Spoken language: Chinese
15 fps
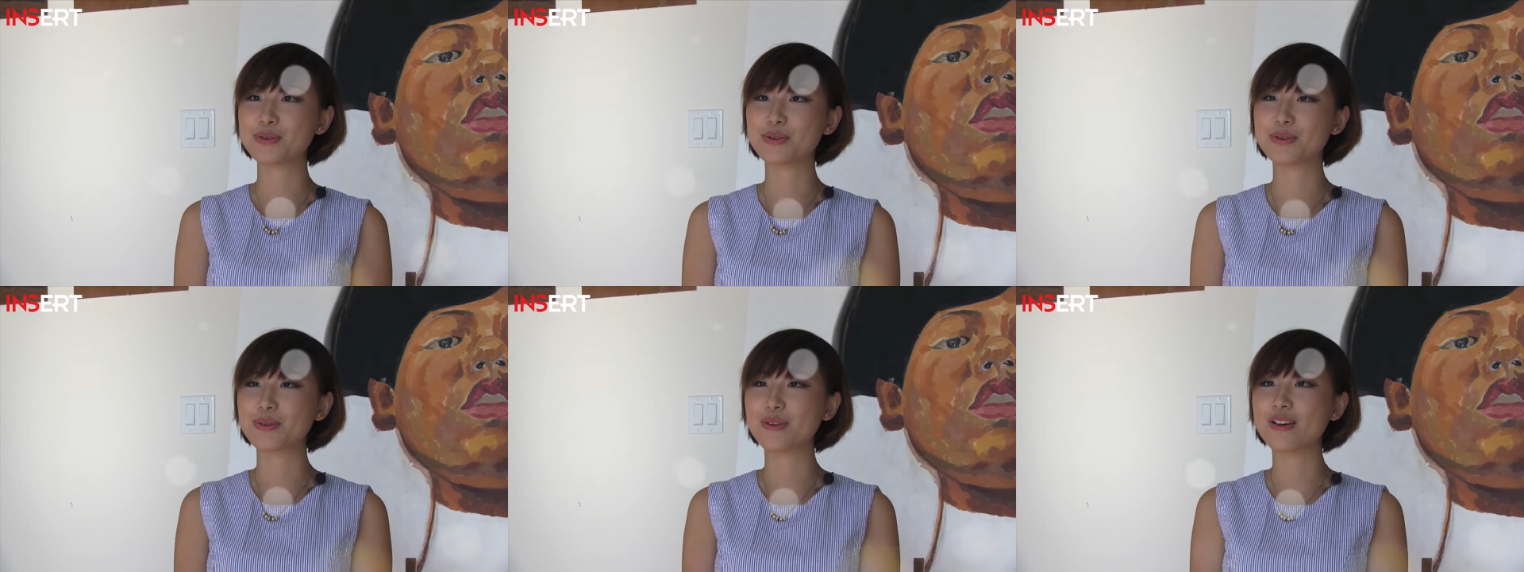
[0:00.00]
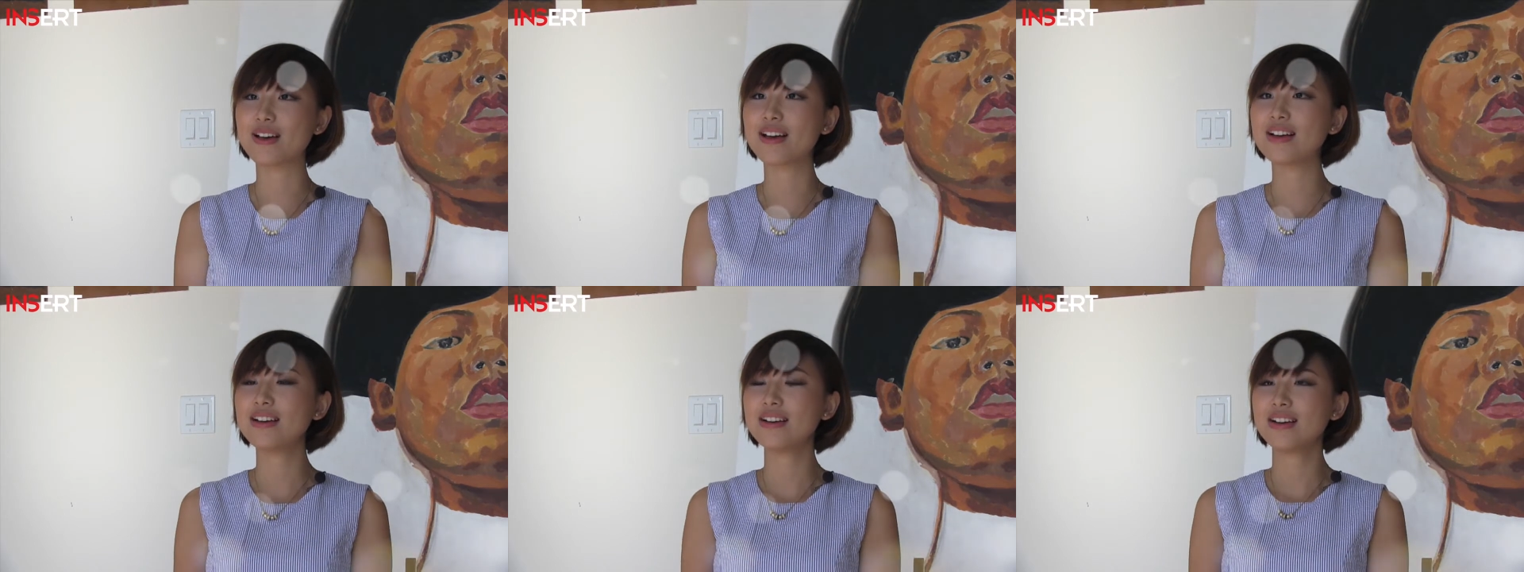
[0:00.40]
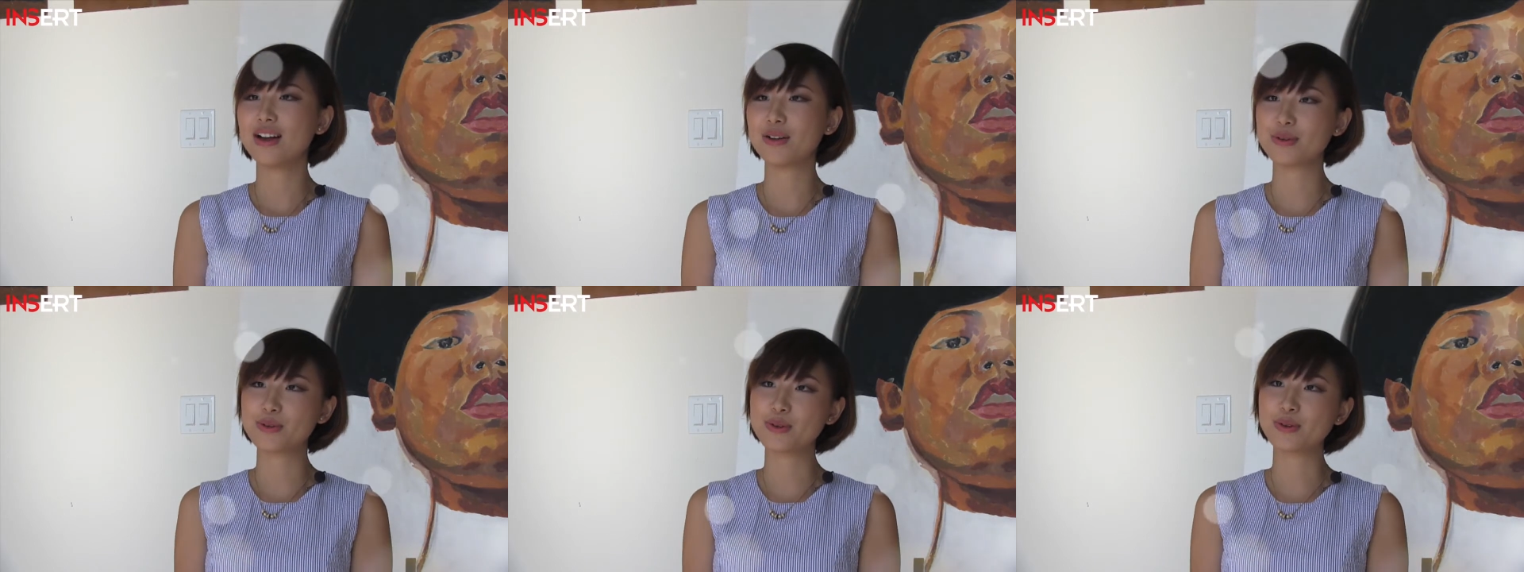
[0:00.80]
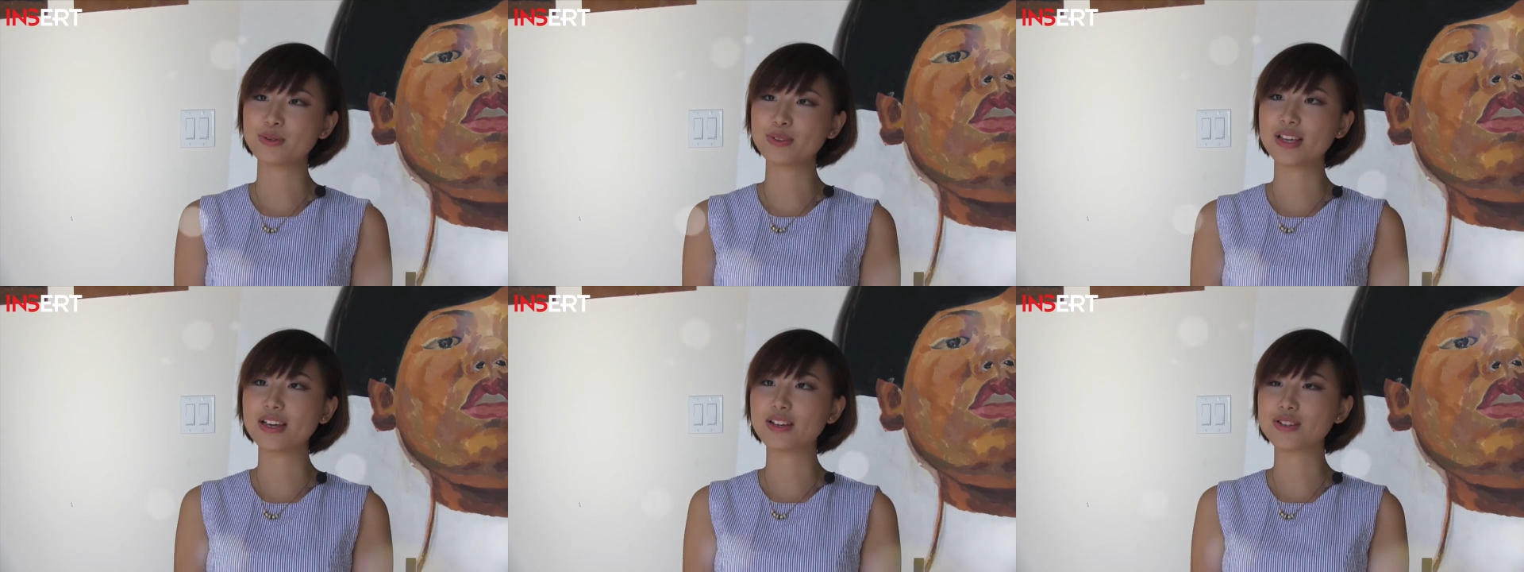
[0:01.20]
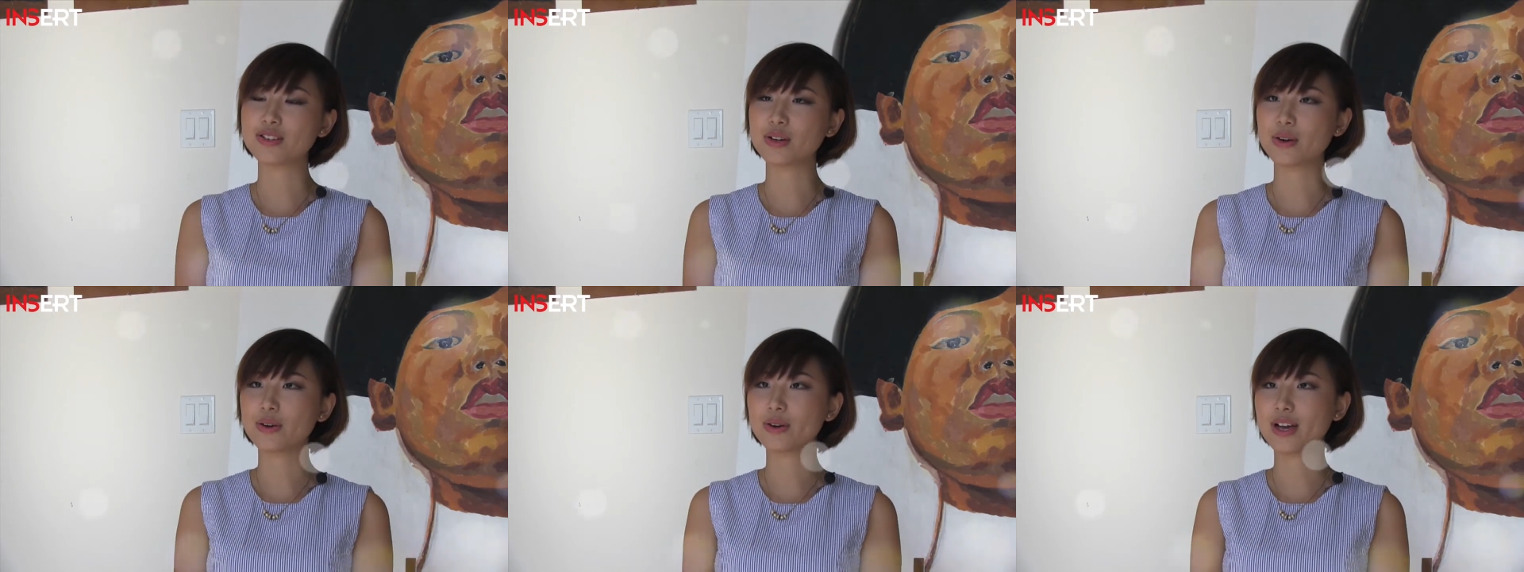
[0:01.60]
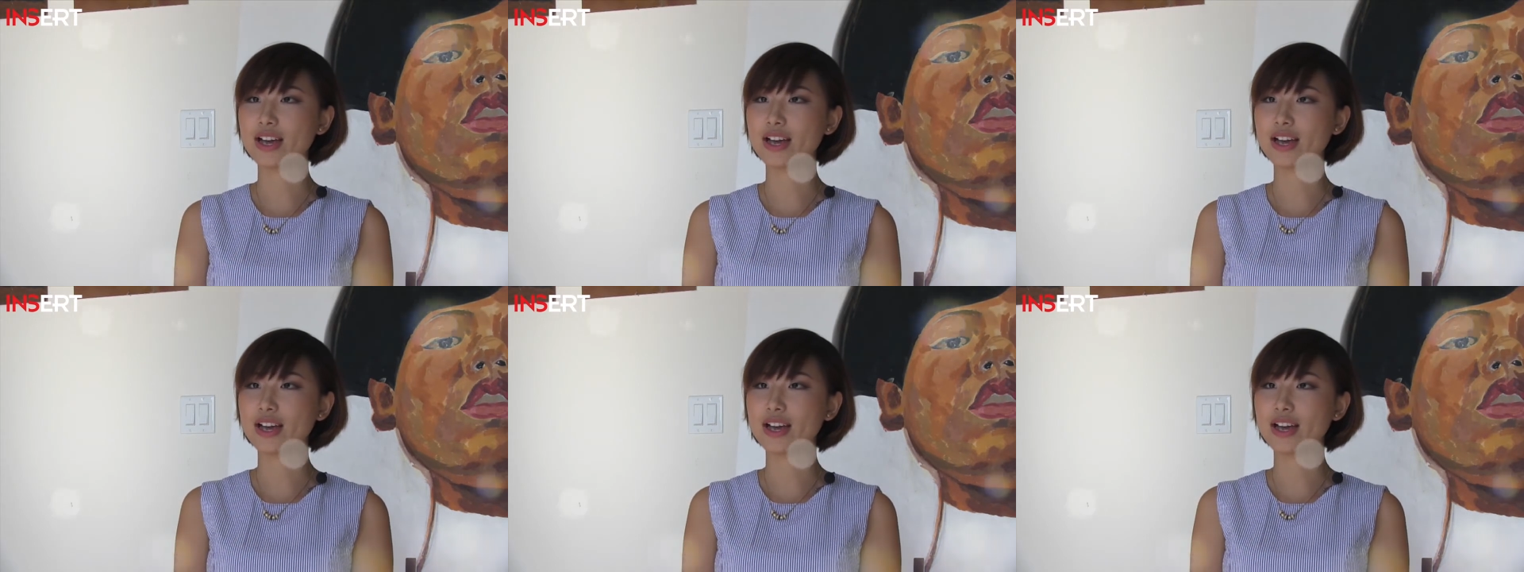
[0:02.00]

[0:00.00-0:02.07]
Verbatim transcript: 学，然后就从那个时候